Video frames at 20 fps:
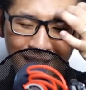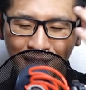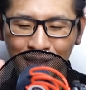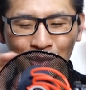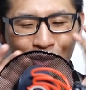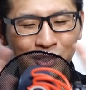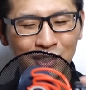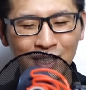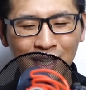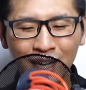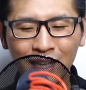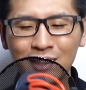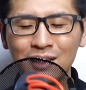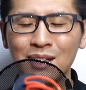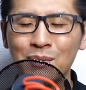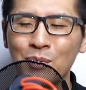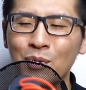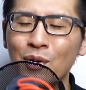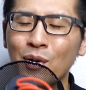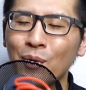ズがどちらかっ
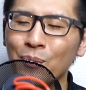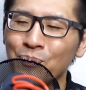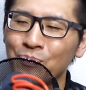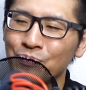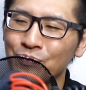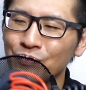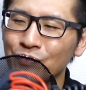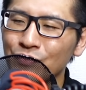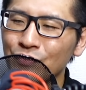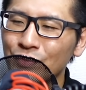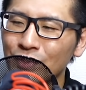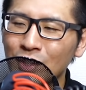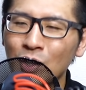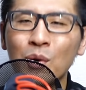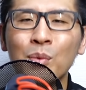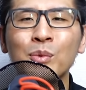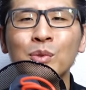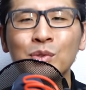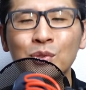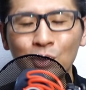てもって
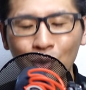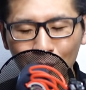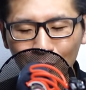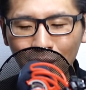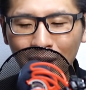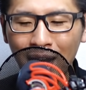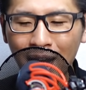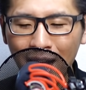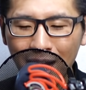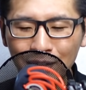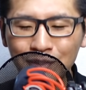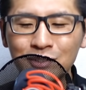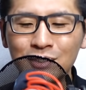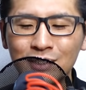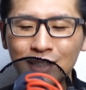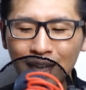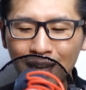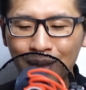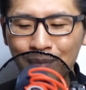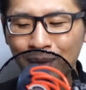思うところがある
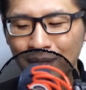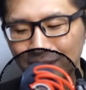んで、